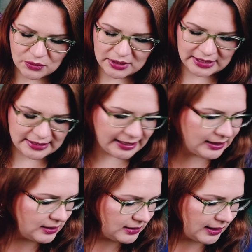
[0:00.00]
Und ich
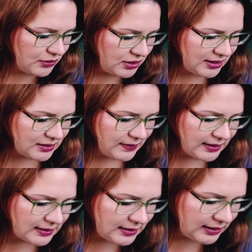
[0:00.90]
denke, dadurch, dass wir
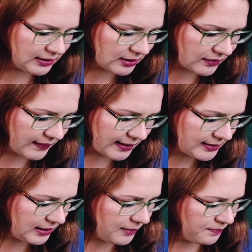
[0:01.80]
jetzt hier
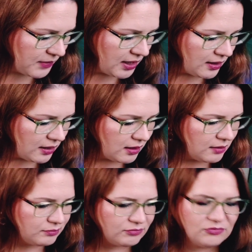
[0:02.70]
quasi
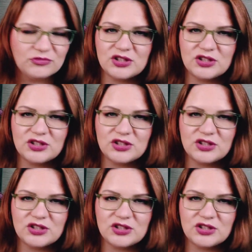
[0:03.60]
ähm,